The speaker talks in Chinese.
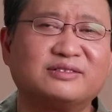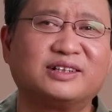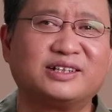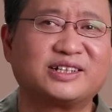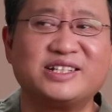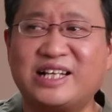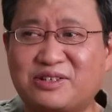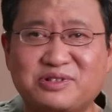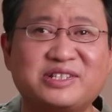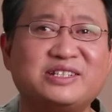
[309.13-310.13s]
啊，就跟下
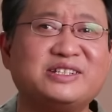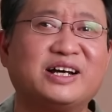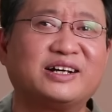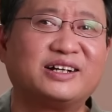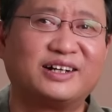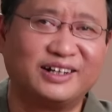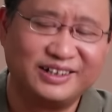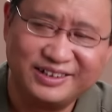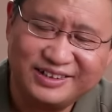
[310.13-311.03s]
军棋一样，是吧？